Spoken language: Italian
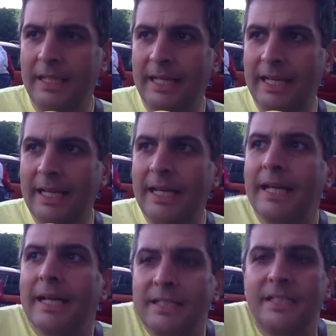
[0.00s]

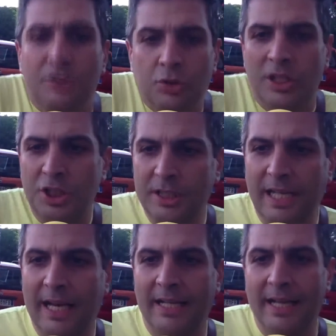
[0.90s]
eh, di
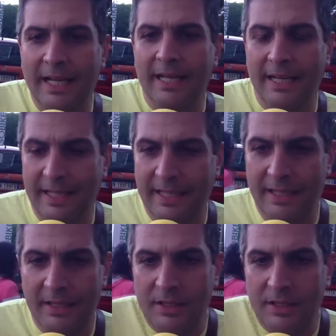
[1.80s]
sollecitare eh,